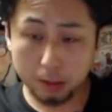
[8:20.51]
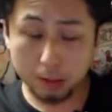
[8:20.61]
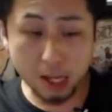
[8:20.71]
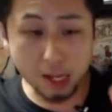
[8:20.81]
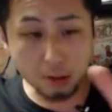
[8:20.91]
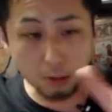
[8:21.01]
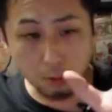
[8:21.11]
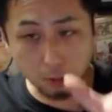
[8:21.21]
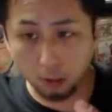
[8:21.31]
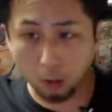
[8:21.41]

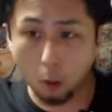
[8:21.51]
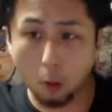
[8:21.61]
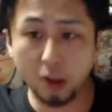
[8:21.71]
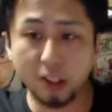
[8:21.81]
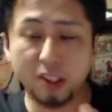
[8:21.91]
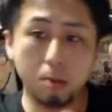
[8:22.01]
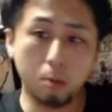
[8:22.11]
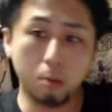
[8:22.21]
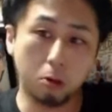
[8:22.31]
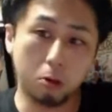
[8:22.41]
リンゴを美味しい
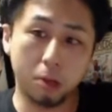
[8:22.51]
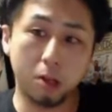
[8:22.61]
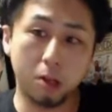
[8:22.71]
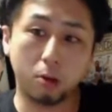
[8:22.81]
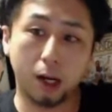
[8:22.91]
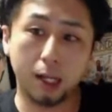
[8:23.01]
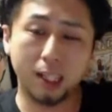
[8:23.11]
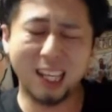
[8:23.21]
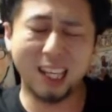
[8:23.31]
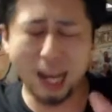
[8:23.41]
ものと見るのか、
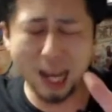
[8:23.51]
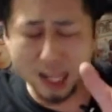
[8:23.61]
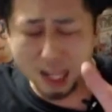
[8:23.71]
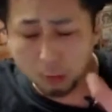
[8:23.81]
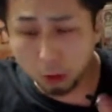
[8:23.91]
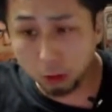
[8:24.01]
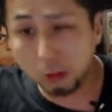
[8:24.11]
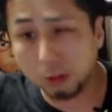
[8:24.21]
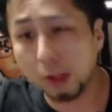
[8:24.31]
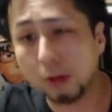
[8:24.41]
嫌いなもの
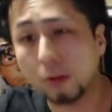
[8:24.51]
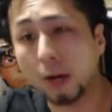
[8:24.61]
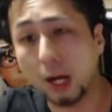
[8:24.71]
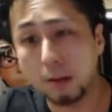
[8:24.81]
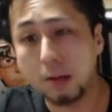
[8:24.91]
と見るのか、